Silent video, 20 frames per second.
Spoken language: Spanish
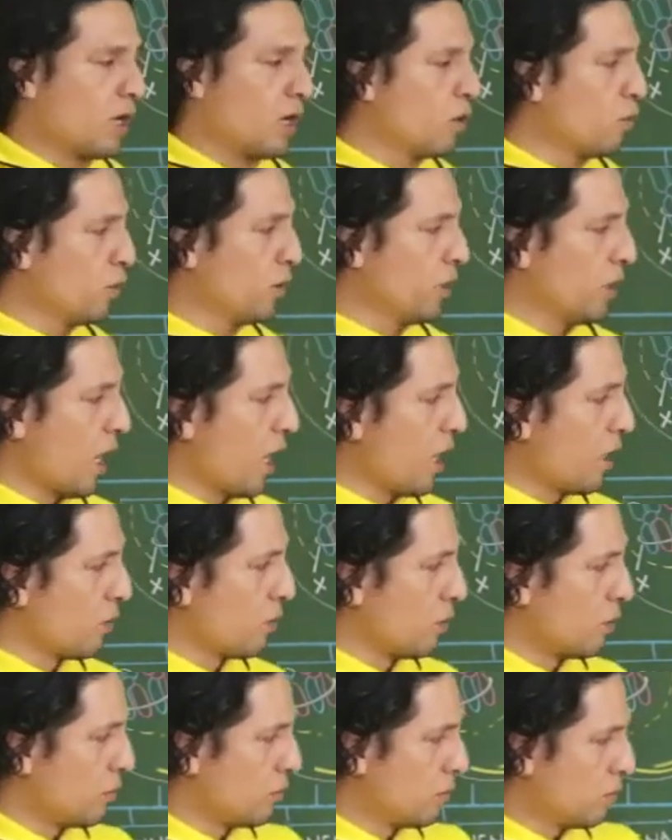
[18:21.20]

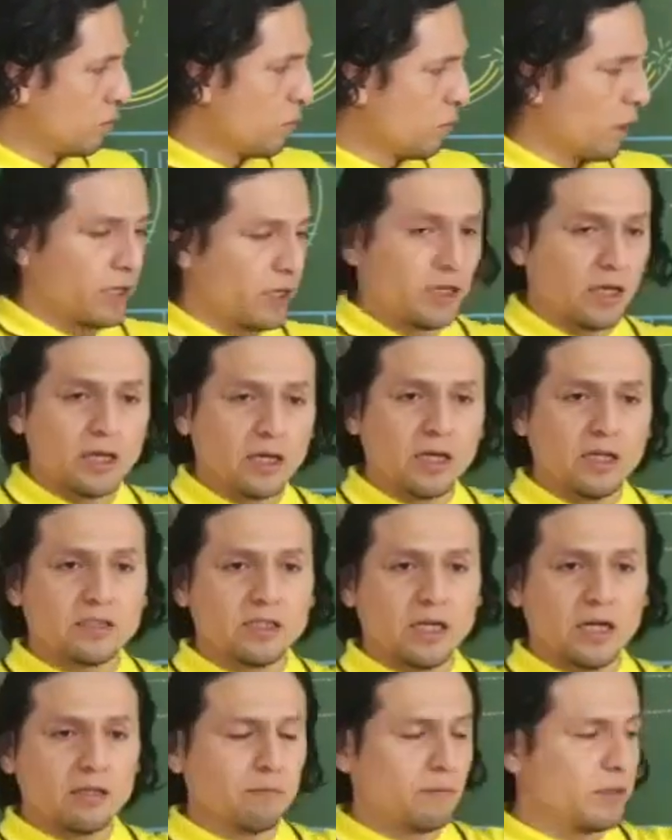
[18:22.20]
cuidado. Por ahí en el
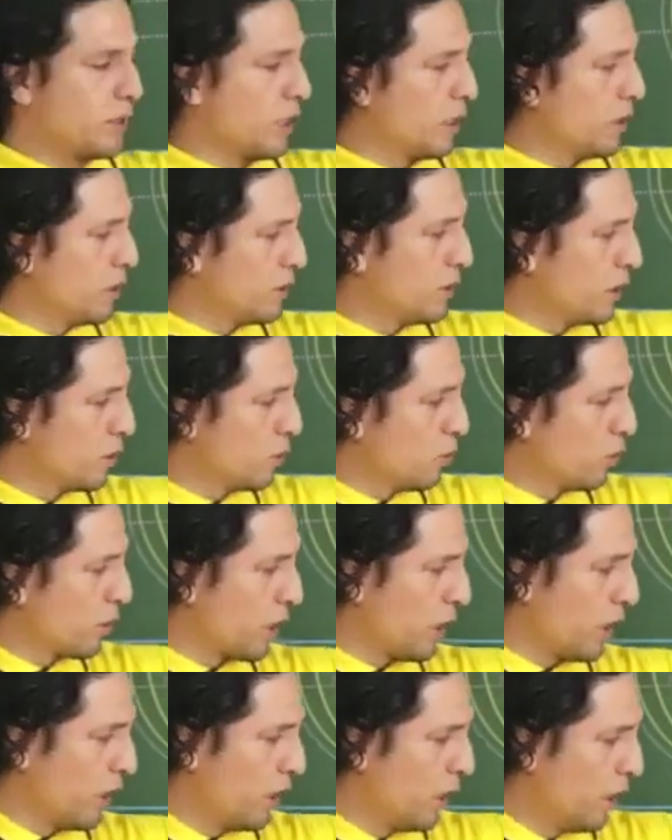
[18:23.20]
chat me están diciendo
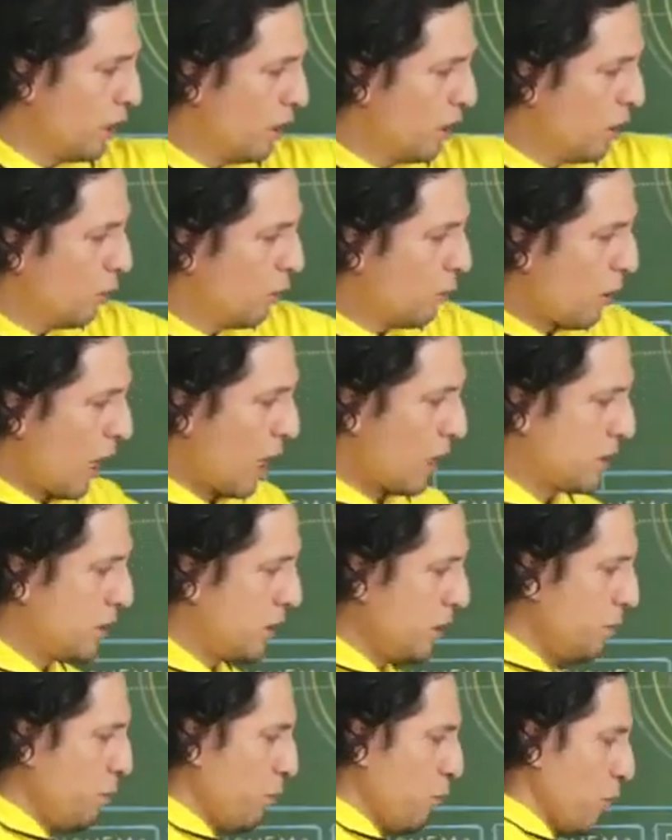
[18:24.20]
que
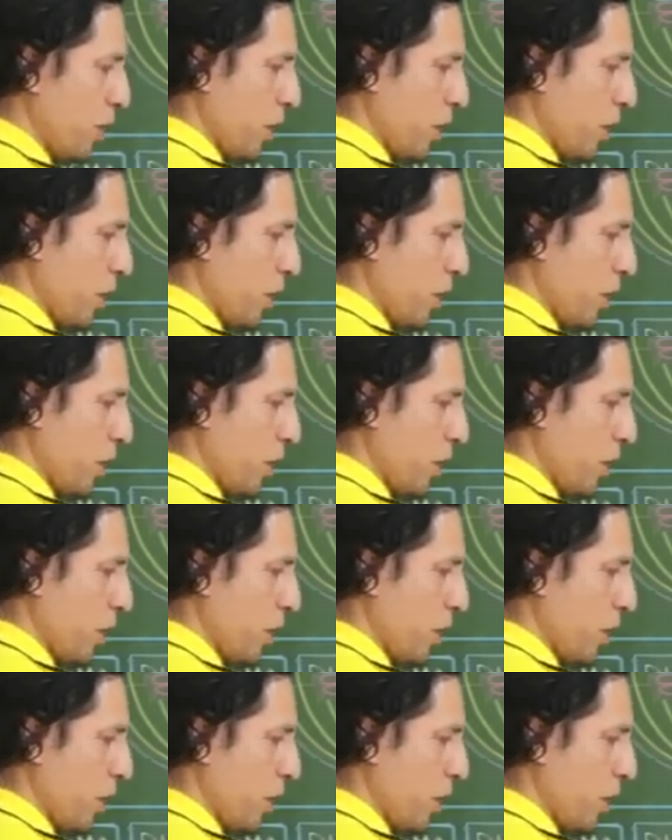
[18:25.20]
así por qué